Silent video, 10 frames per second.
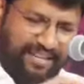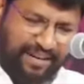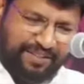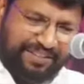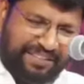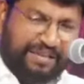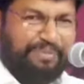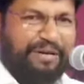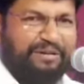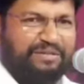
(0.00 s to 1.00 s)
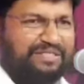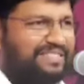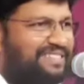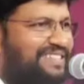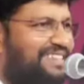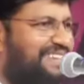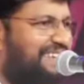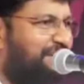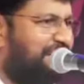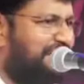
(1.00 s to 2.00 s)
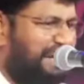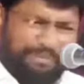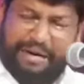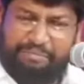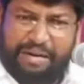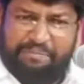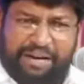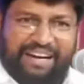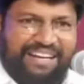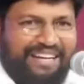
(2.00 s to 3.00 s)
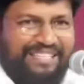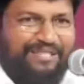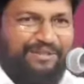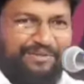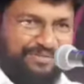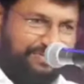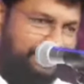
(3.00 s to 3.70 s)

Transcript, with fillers: కాలుని నలిపాడు వెంటనే అబ్బా అబ్బా అబ్బా అన్నాడు అతను